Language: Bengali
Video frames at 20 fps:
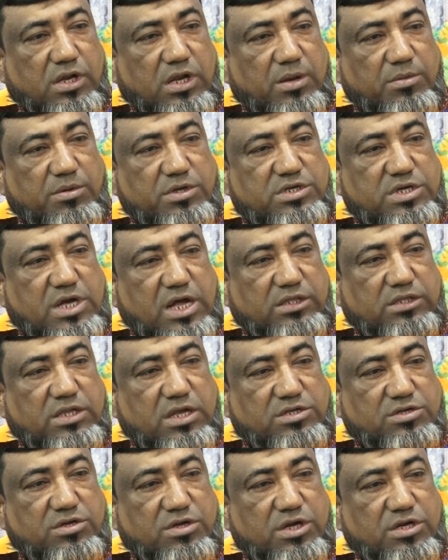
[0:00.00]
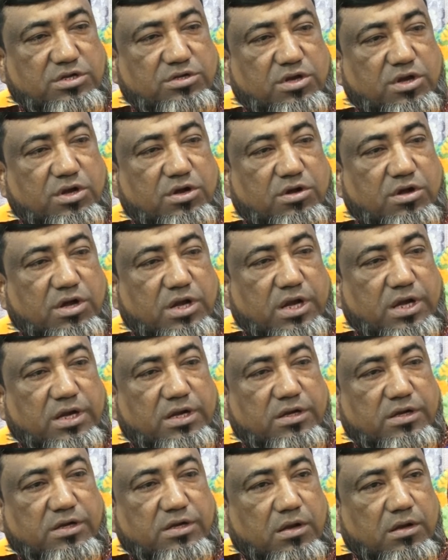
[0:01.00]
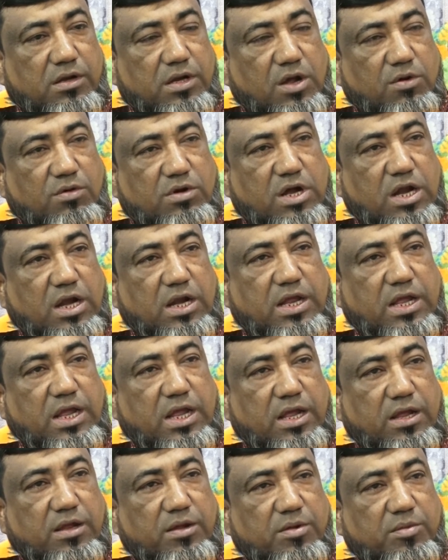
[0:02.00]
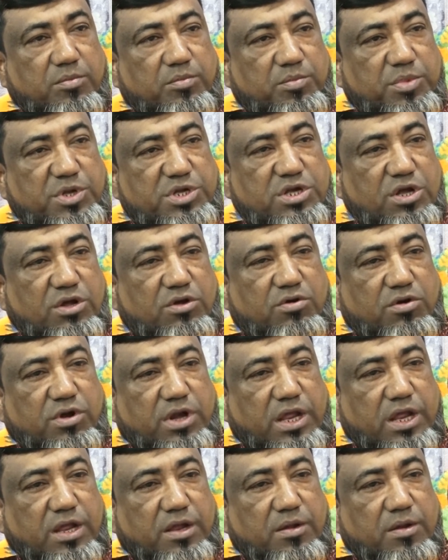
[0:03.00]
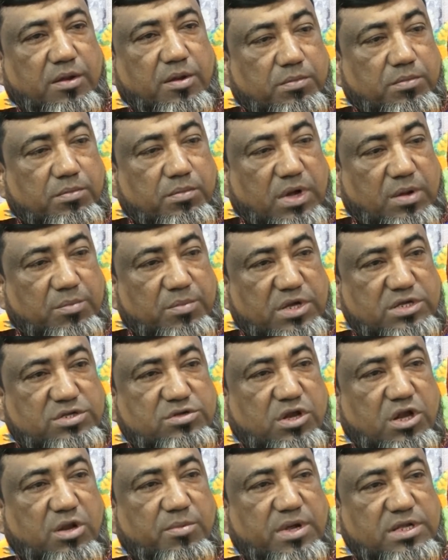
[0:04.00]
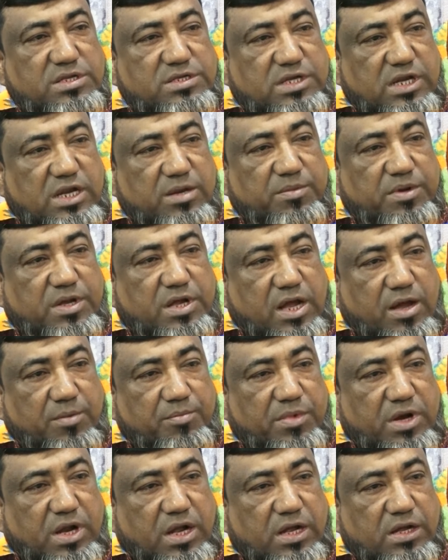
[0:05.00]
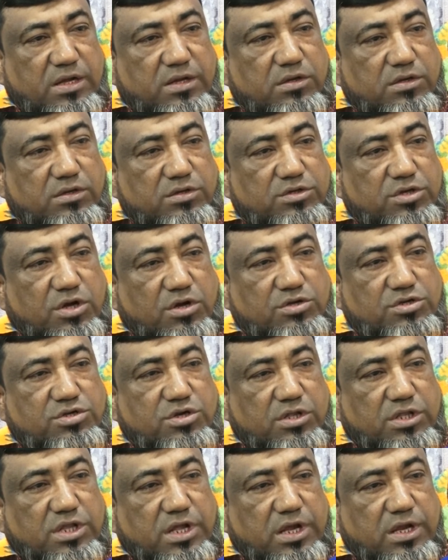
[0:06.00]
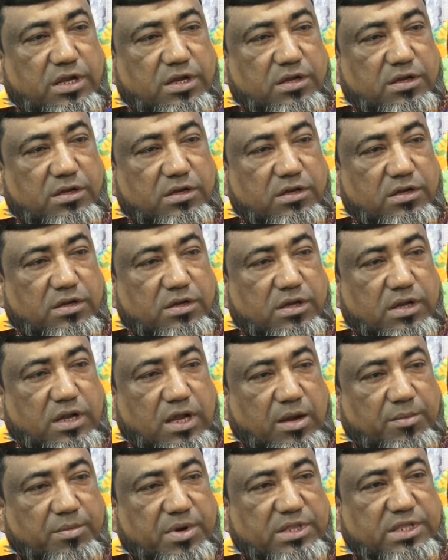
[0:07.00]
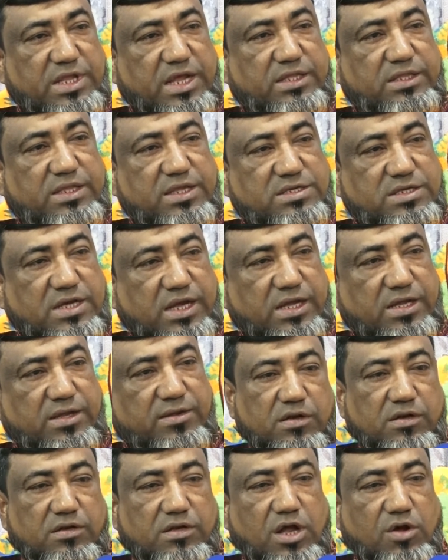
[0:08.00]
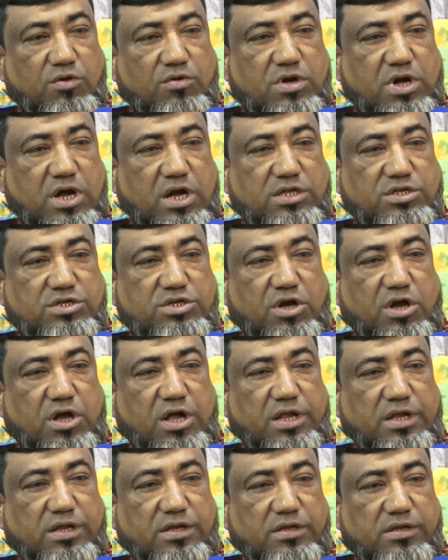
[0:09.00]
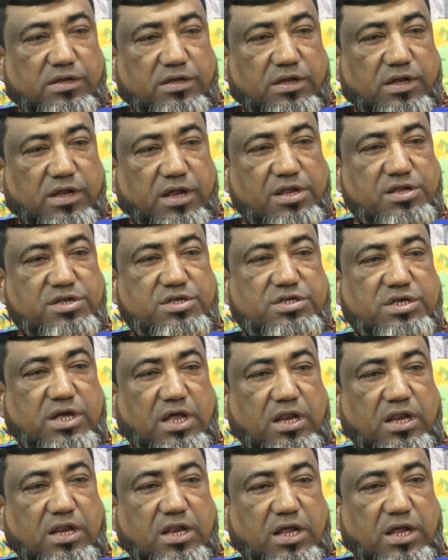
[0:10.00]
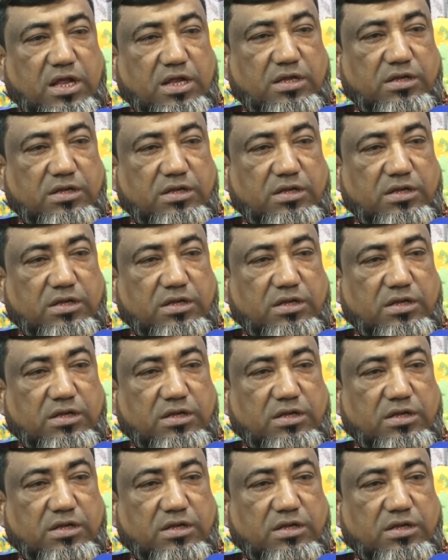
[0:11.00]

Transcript: এবং সাত আসনের জনগণের নৌকাকে বিজয় করে মোহাম্মদ সুলেমান সেলিমকে আমরা সংসদে আমরা দেখতে চাই নৌকার জয় ইনশাল্লাহ